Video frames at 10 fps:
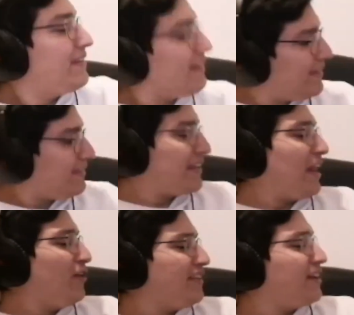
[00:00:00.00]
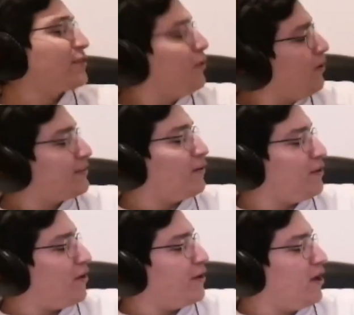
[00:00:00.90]
¿Te lo dices tú o te lo digo
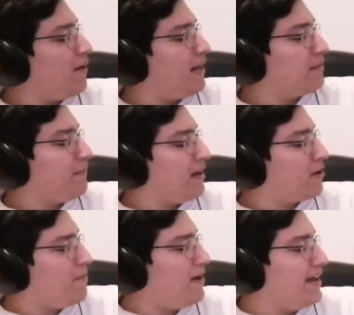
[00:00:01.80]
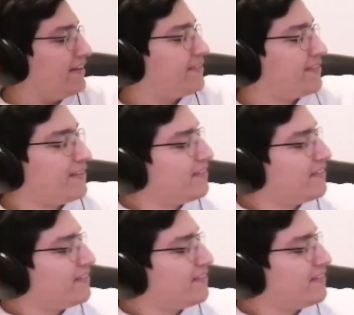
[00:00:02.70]
yo, Batman? ¿Cómo es?